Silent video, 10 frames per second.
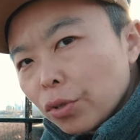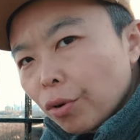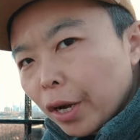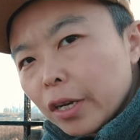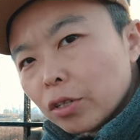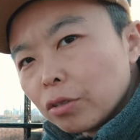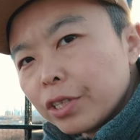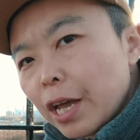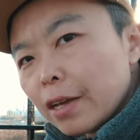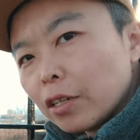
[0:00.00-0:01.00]
就可以
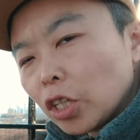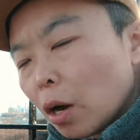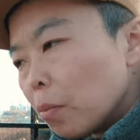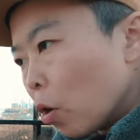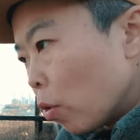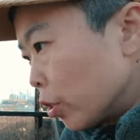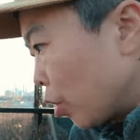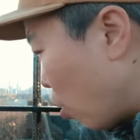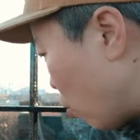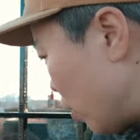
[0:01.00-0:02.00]
实现一个长曝光
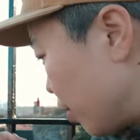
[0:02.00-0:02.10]
效果